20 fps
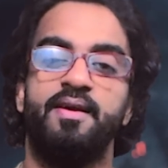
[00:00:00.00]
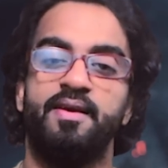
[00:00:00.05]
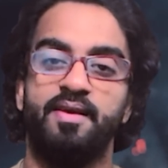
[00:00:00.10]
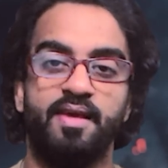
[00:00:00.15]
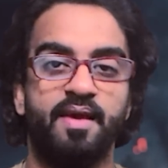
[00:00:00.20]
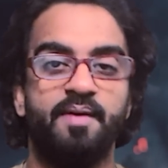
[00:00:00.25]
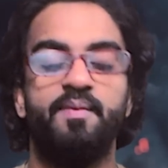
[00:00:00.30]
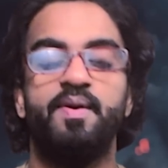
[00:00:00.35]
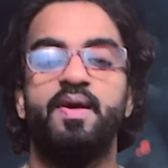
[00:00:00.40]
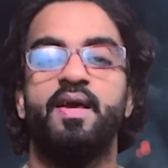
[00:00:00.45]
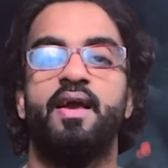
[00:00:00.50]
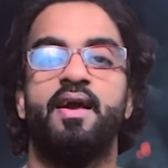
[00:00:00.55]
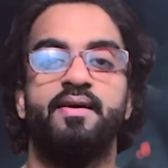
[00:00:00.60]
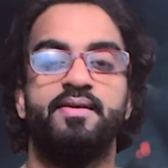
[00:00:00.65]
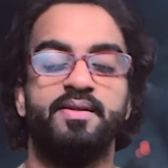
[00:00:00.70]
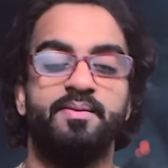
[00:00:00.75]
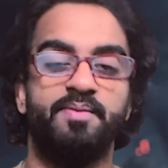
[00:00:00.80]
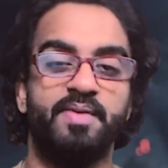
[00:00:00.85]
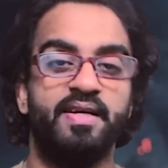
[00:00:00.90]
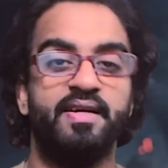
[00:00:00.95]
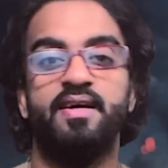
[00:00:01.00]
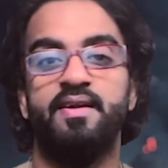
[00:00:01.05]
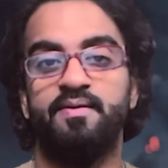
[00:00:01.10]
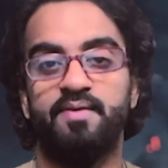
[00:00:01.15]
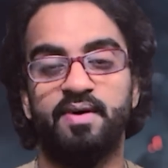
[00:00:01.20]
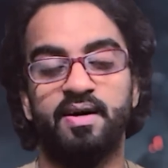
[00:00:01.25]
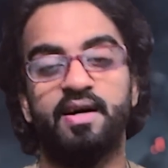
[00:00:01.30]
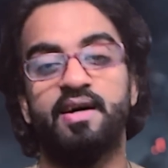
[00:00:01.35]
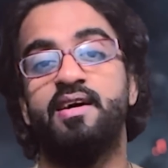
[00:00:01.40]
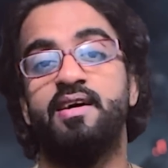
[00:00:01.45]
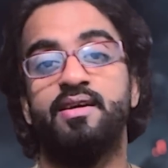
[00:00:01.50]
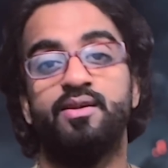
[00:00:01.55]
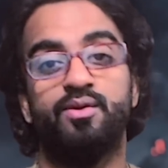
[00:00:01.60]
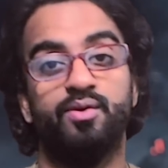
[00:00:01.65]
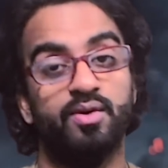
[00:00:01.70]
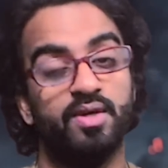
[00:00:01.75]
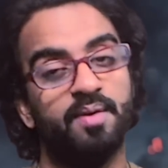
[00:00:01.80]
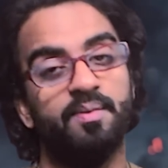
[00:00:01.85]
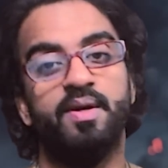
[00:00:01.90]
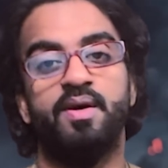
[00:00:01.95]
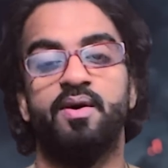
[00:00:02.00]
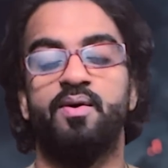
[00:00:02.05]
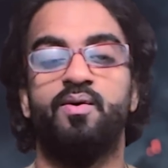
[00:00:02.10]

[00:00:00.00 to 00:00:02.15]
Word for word: ये भी है जब इंडियन वहाँ गए हैं तो ये भी